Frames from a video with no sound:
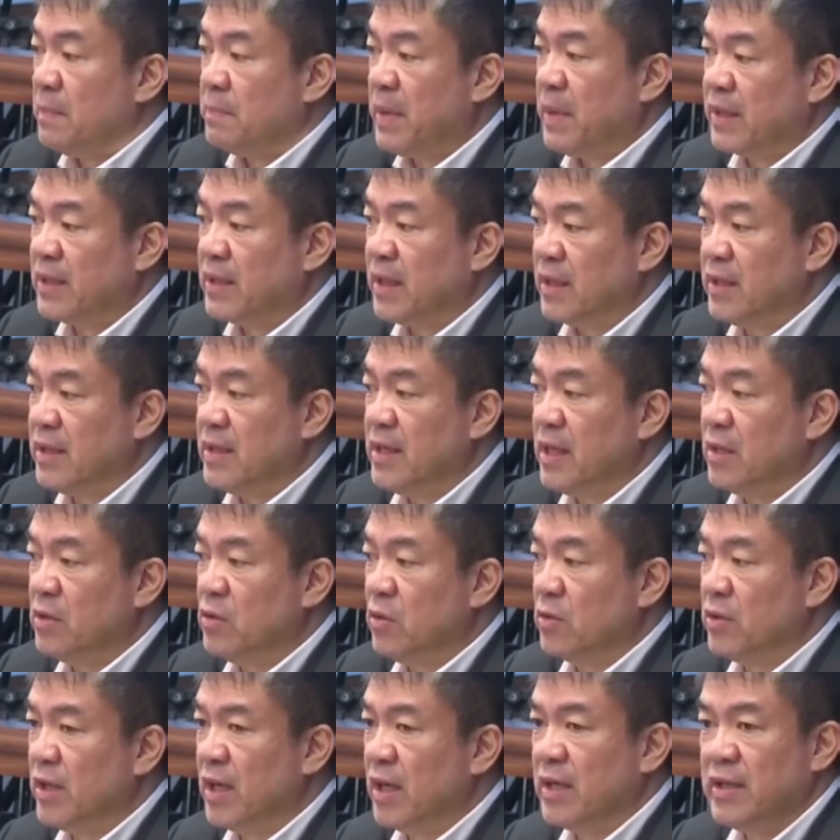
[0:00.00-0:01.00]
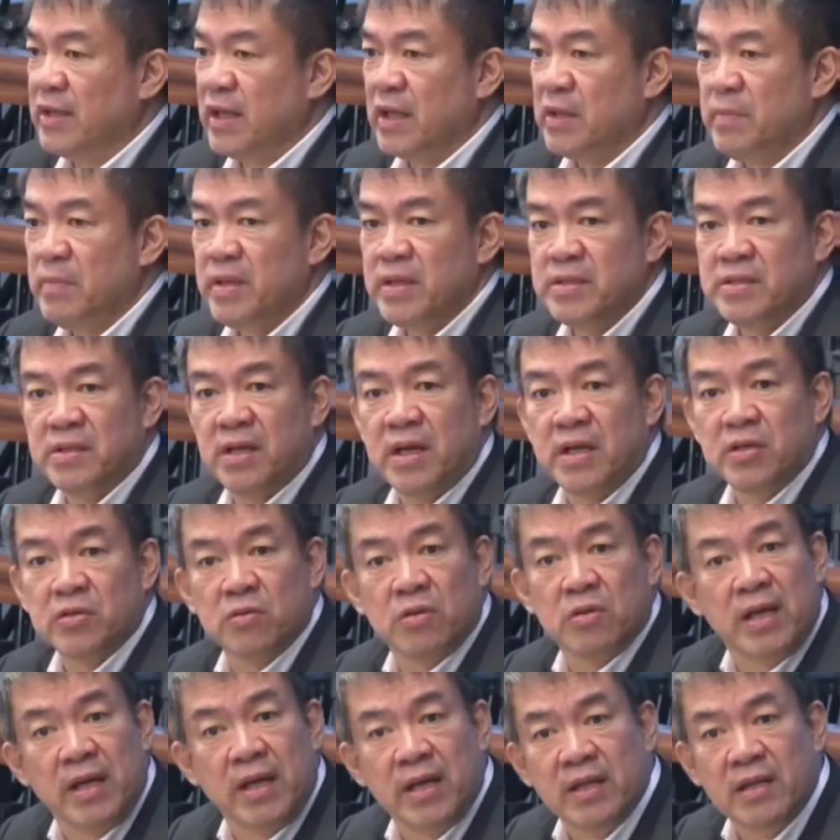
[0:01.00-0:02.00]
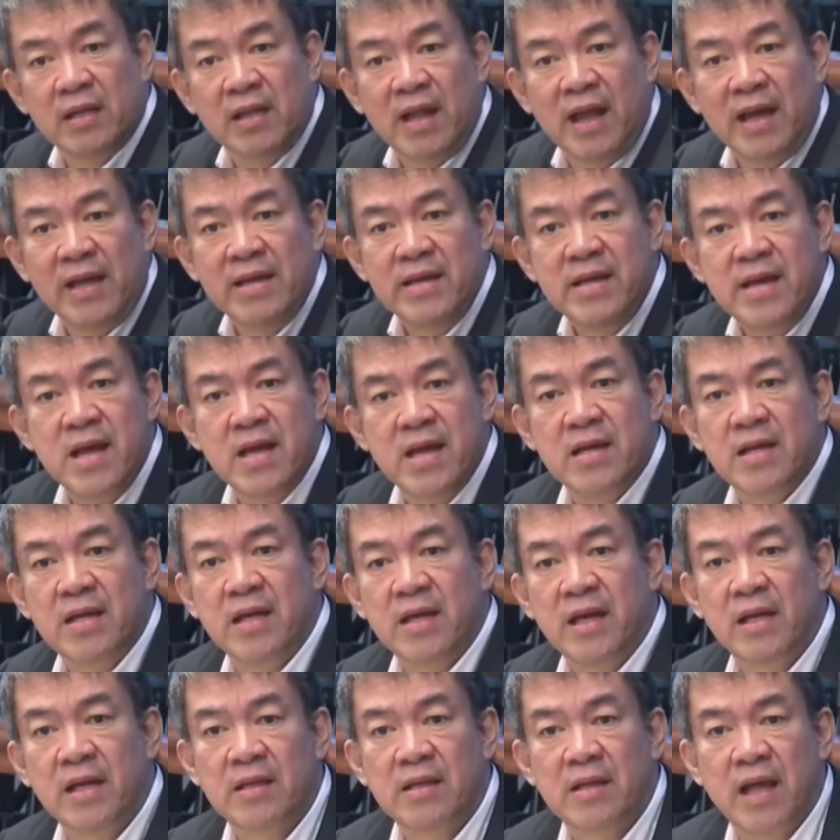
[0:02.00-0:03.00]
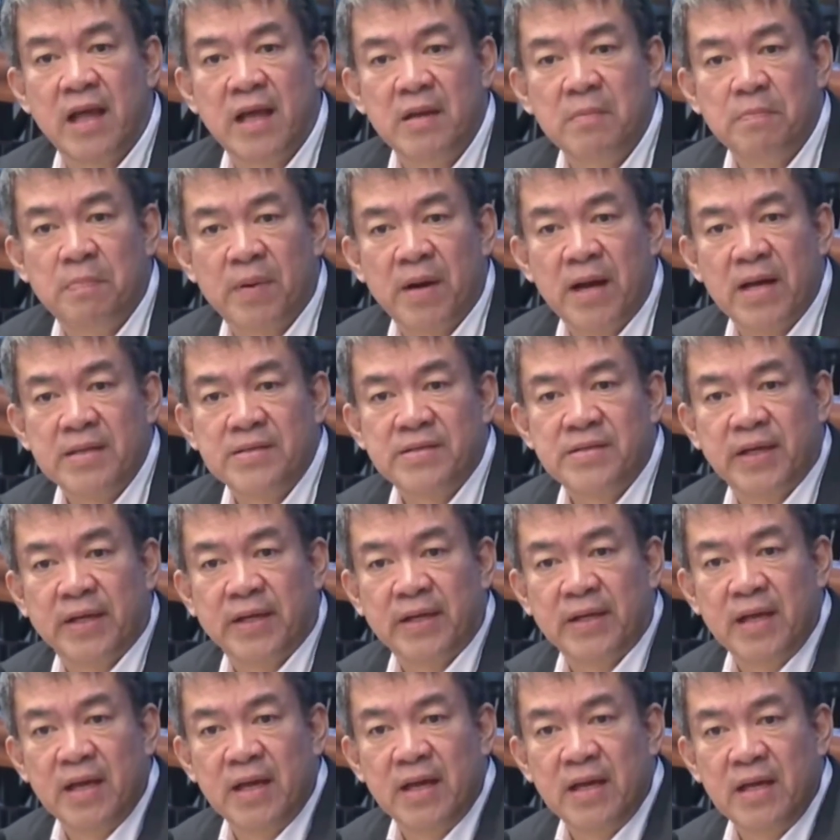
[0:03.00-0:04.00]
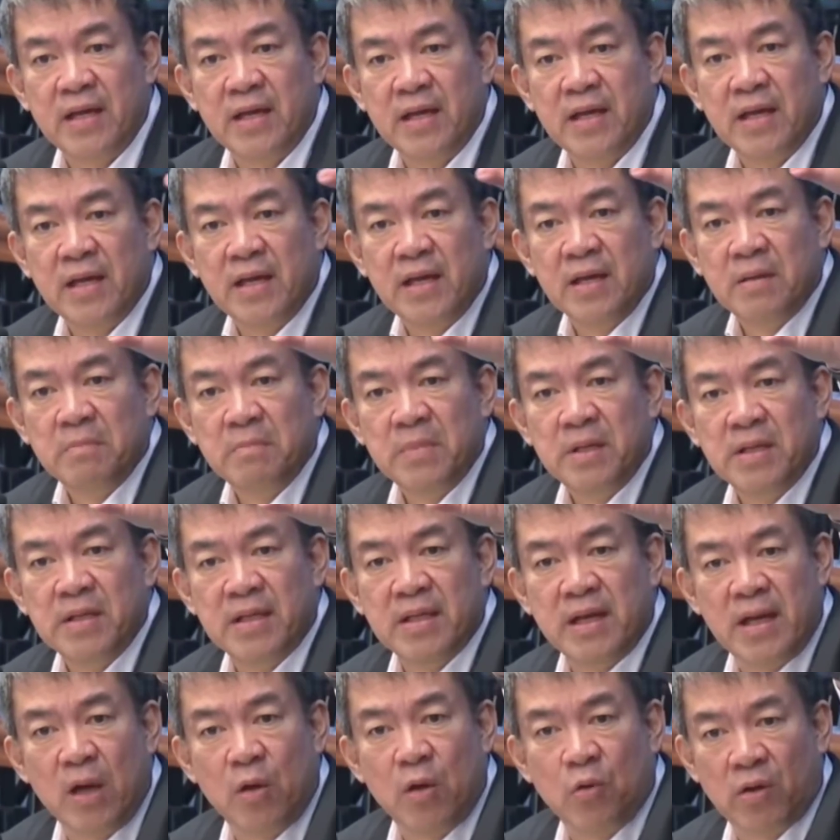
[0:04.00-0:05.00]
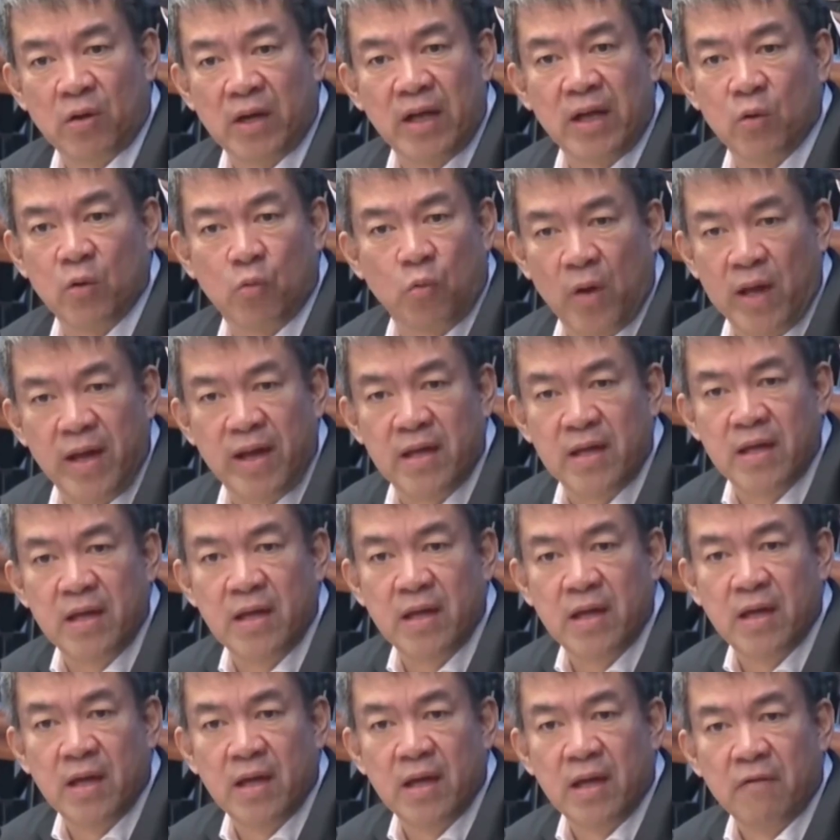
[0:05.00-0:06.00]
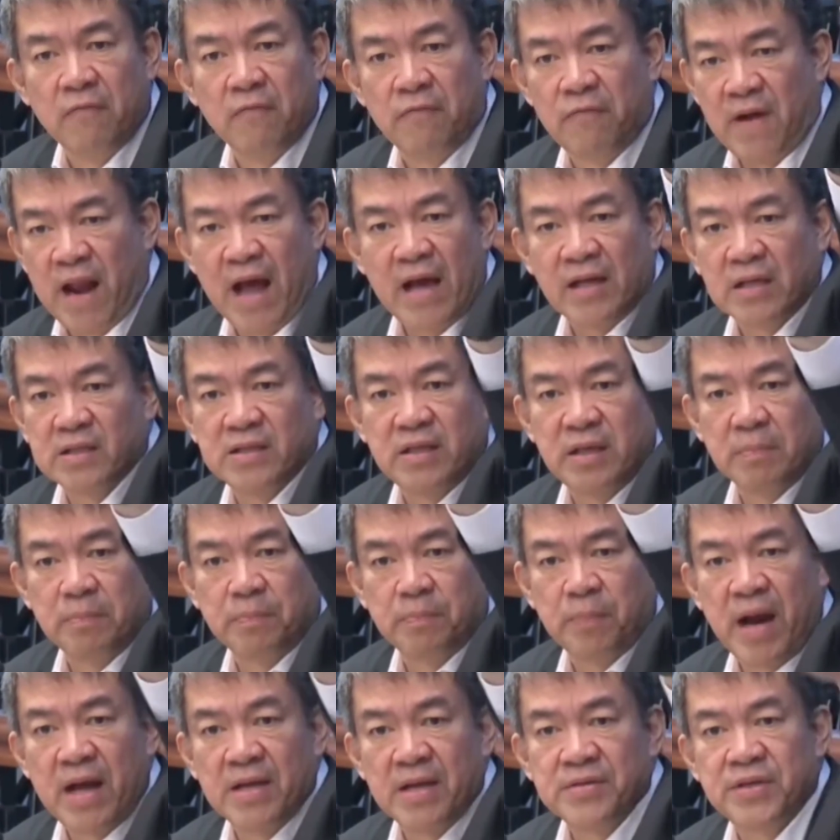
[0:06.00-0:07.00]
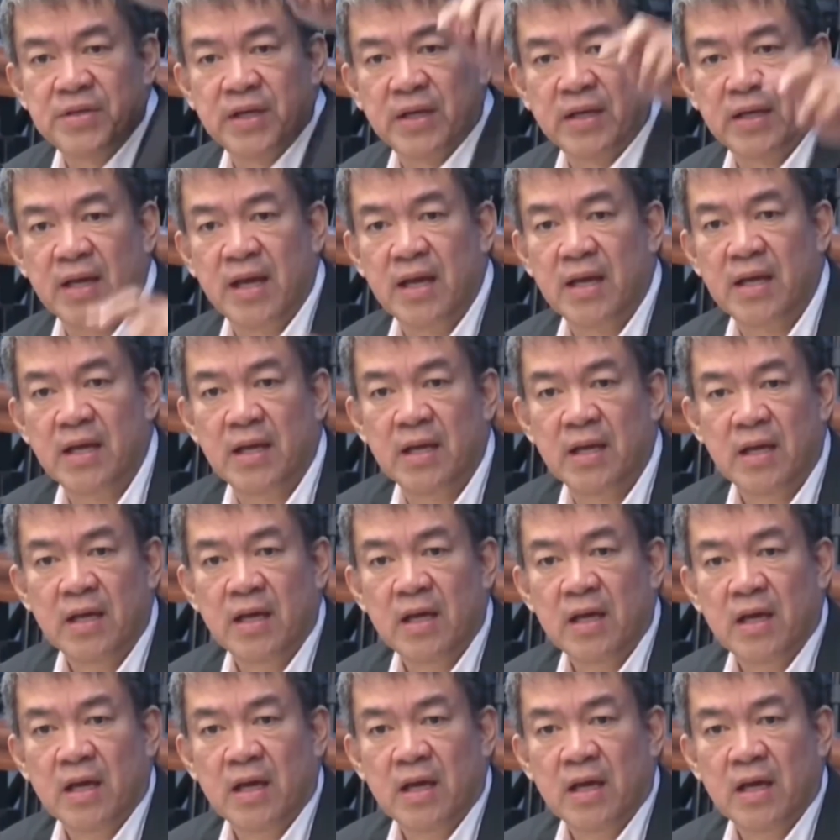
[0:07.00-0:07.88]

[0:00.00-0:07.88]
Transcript: Pagdating ng Duterte administration, headline yan eh. Headline project yan eh. Mindanao Railway. Flagship project yan eh.